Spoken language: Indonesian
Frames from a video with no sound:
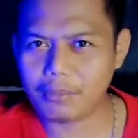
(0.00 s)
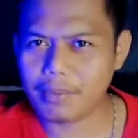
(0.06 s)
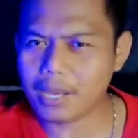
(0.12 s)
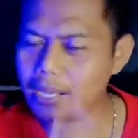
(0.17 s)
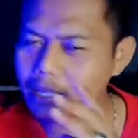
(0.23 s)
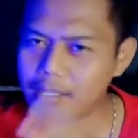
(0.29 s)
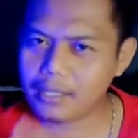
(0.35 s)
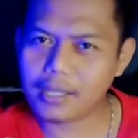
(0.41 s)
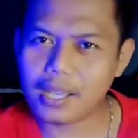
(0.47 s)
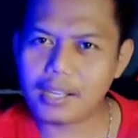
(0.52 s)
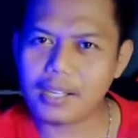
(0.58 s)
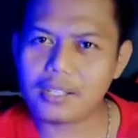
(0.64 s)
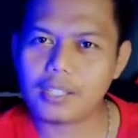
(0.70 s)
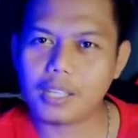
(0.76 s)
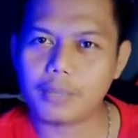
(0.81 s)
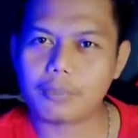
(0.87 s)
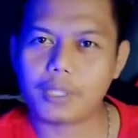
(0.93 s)
Makanya jangan
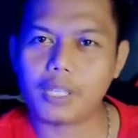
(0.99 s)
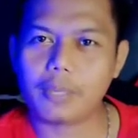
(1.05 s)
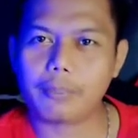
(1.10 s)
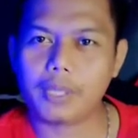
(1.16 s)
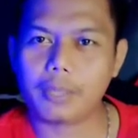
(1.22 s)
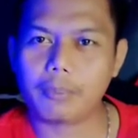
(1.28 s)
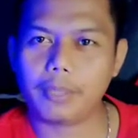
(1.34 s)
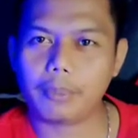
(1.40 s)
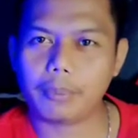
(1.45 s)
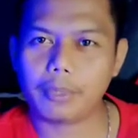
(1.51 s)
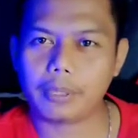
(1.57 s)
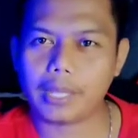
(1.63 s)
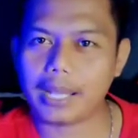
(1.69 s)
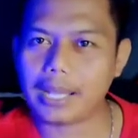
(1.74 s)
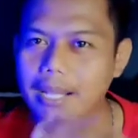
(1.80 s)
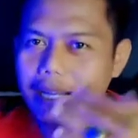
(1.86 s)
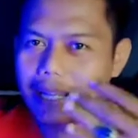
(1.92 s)
di-skip,
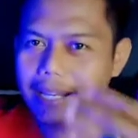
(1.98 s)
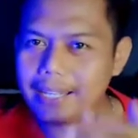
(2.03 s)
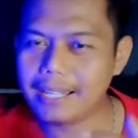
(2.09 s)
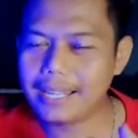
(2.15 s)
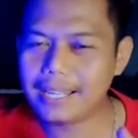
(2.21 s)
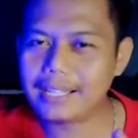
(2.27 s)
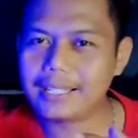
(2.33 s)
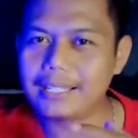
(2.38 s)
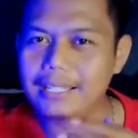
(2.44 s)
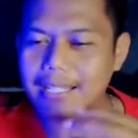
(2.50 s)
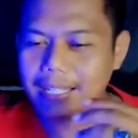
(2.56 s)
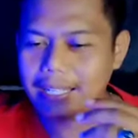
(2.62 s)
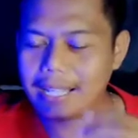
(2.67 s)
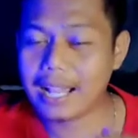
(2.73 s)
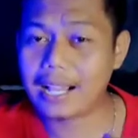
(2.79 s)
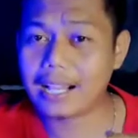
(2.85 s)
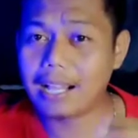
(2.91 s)
teman-teman, agar kalian
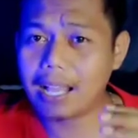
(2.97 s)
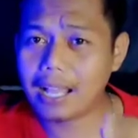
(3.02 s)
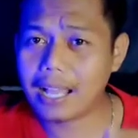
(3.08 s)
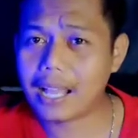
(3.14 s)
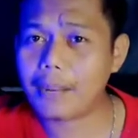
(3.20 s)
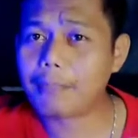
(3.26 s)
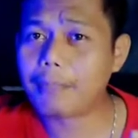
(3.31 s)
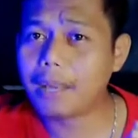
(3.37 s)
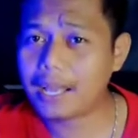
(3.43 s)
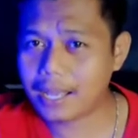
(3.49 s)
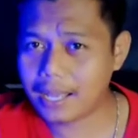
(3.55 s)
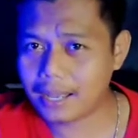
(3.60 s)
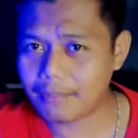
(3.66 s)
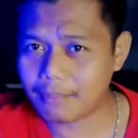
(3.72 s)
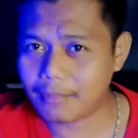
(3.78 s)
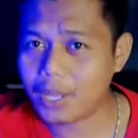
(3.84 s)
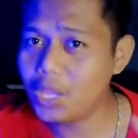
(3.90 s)
tidak gagal
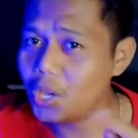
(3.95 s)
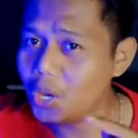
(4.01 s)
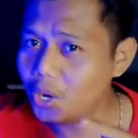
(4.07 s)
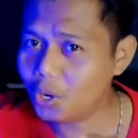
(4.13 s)
paham.